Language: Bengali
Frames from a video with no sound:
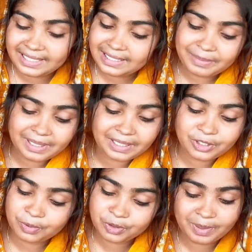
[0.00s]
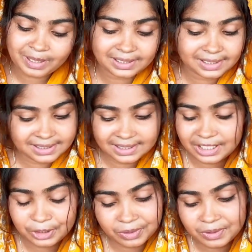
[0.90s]
এটা আমি সবসময় আল্লাহর কাছে
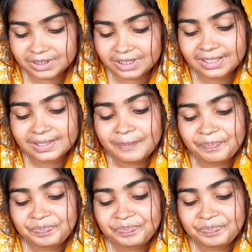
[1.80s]
কৃতজ্ঞতা